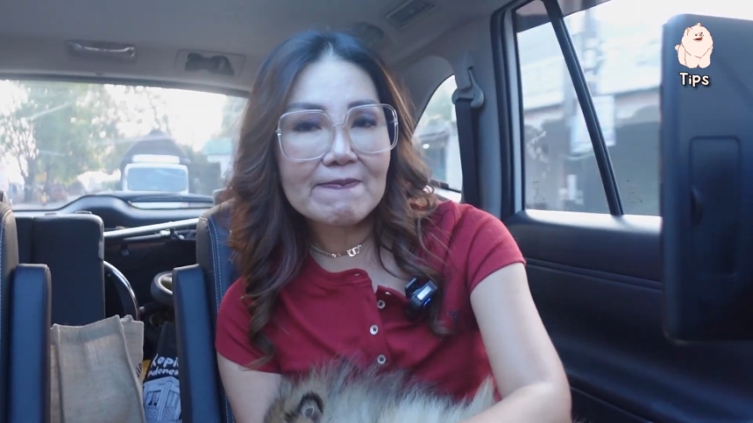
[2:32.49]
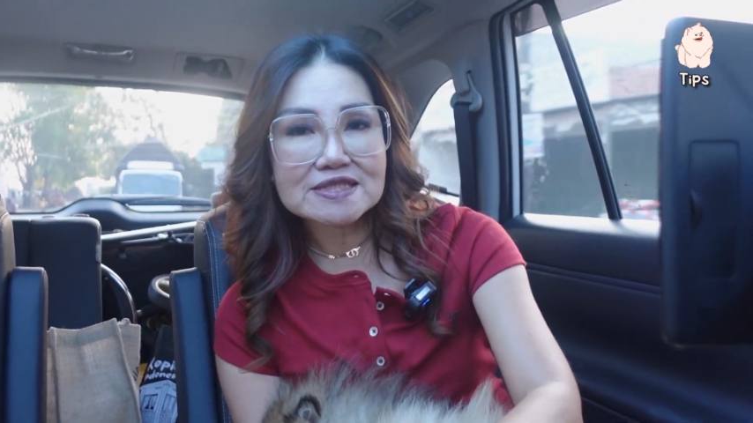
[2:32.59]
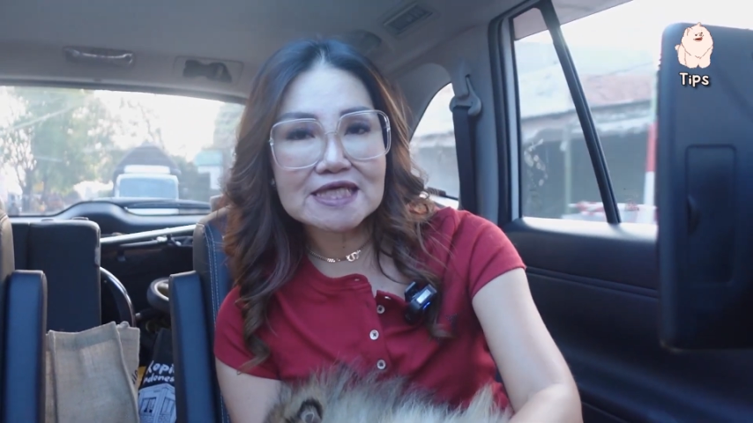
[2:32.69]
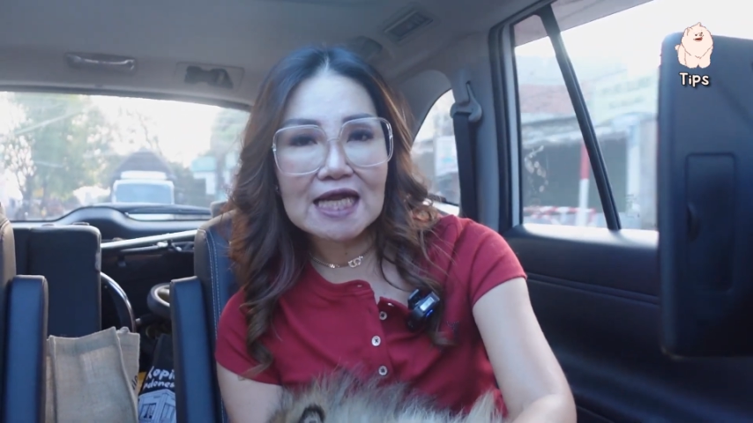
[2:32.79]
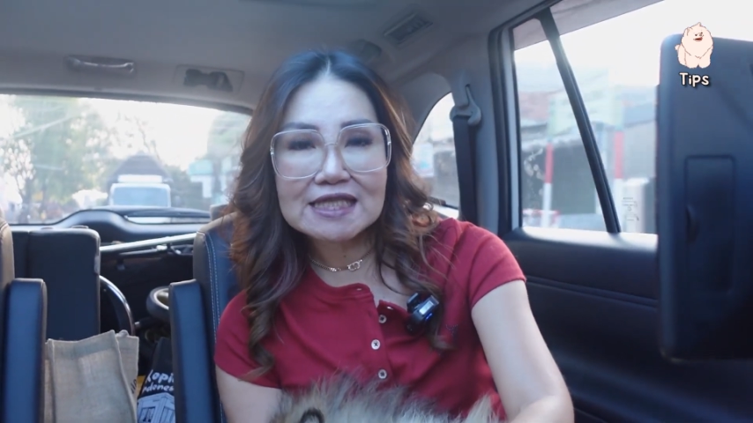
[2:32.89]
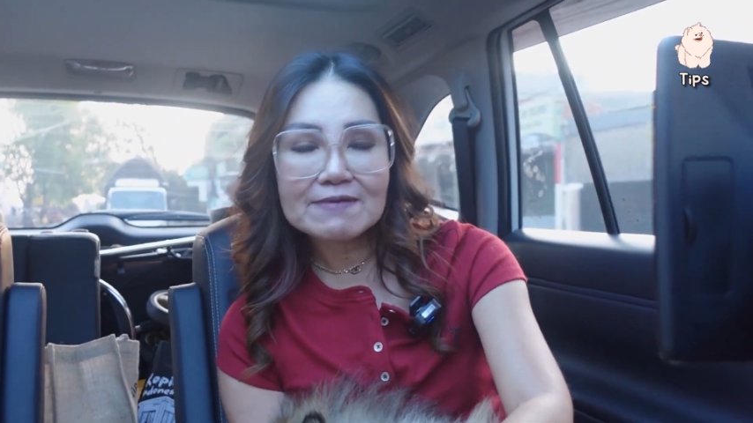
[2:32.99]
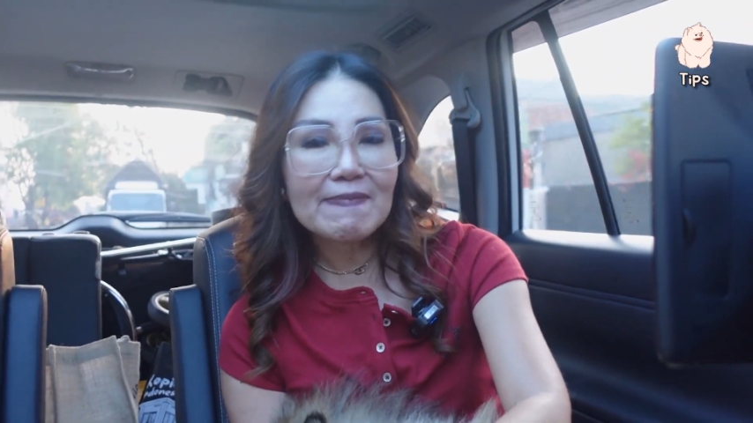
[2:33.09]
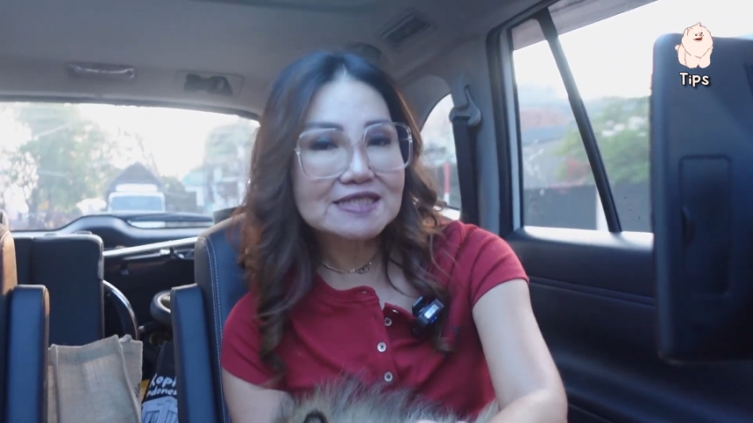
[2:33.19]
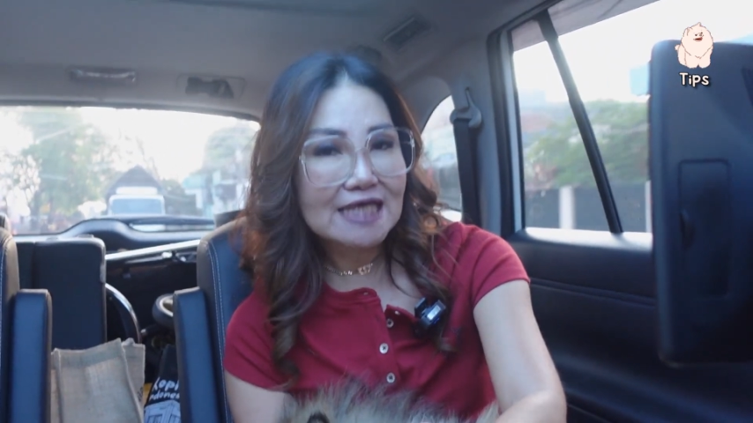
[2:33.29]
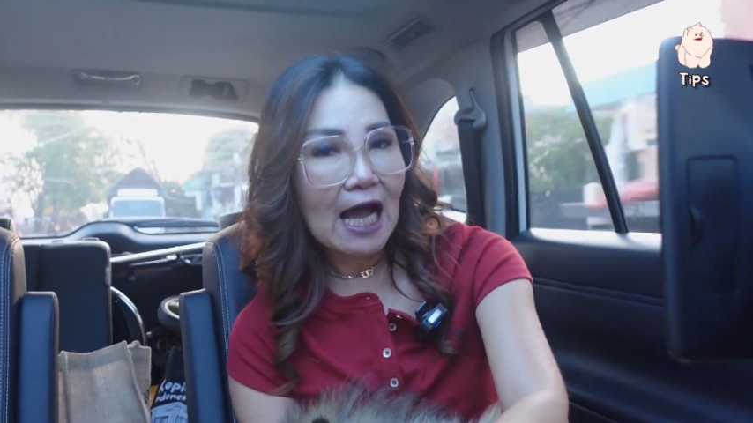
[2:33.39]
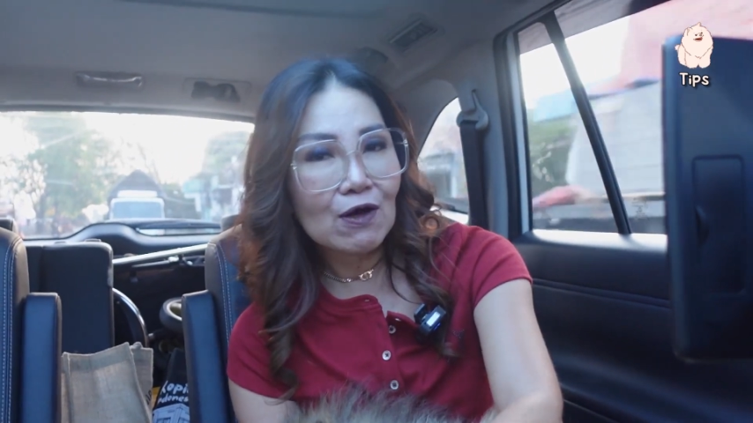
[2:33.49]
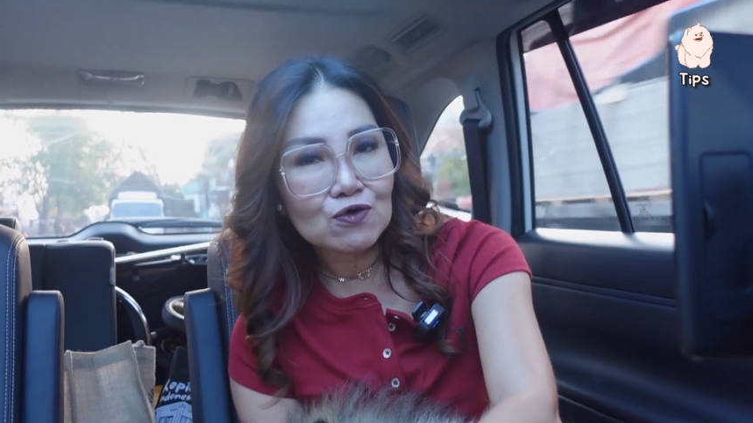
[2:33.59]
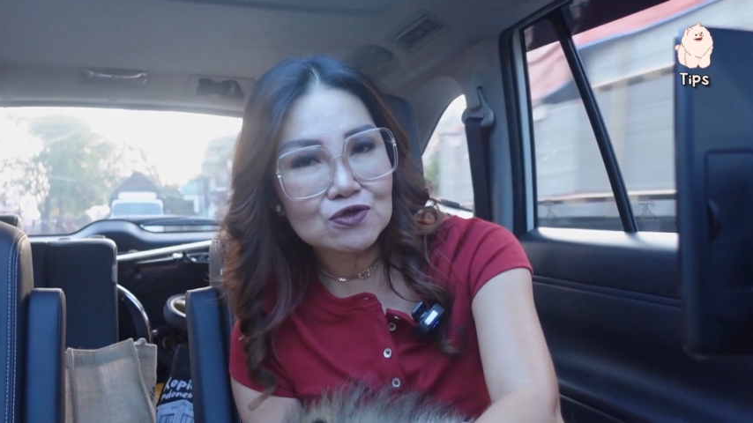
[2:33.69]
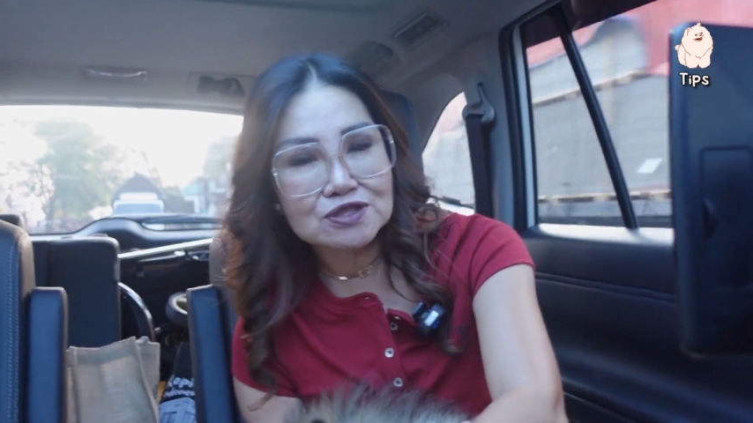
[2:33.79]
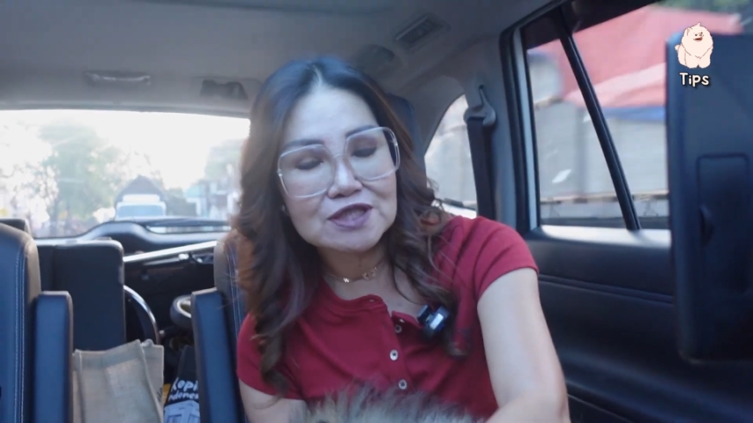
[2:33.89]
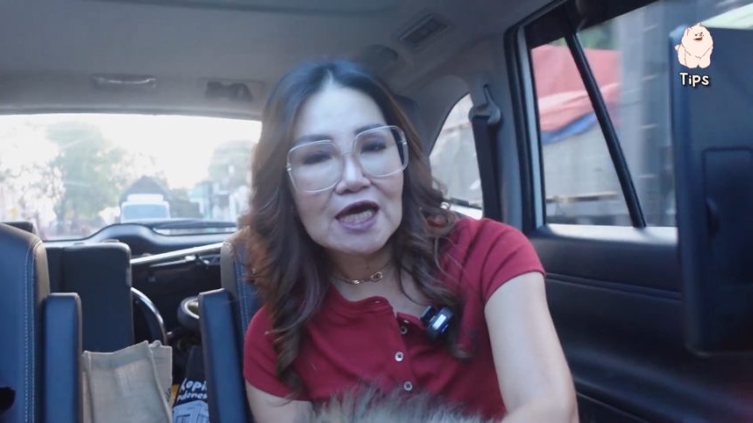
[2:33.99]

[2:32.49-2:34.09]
perjalanan pasti haus